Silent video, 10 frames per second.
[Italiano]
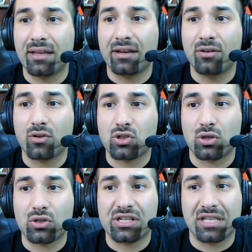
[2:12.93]
il
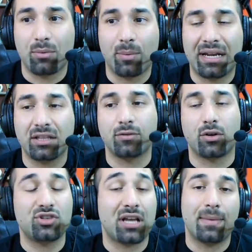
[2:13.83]
nostro sistema operativo,
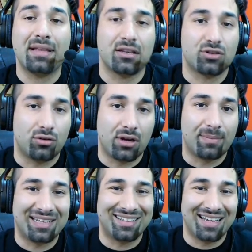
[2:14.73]
logicamente solo la
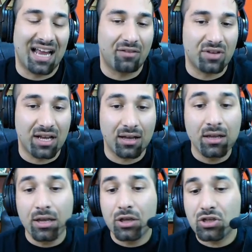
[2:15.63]
parte grafica.
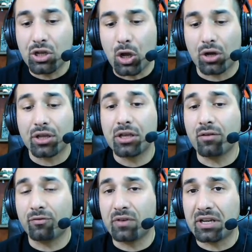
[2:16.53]
Signori, io
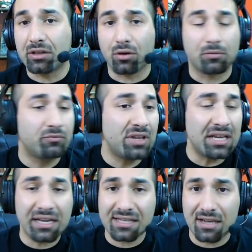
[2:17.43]
ho finito, vi
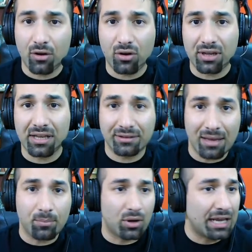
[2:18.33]
ringrazio ancora del
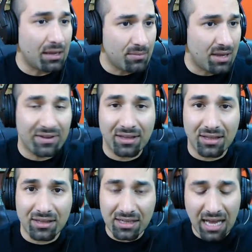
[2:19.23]
tempo che mi avete
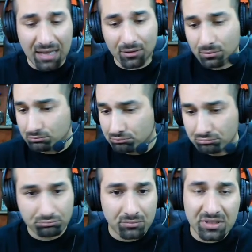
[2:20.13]
dedicato.
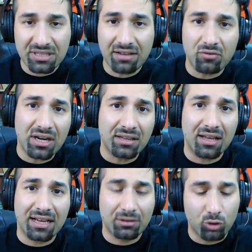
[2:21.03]
Se
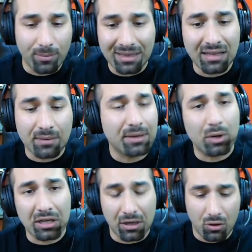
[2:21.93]
volete domandarmi
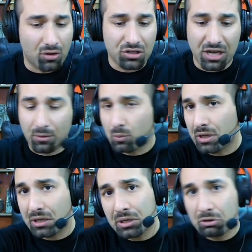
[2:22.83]
qualche cosa,
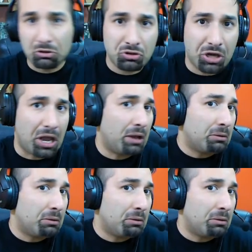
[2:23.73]
qui c'è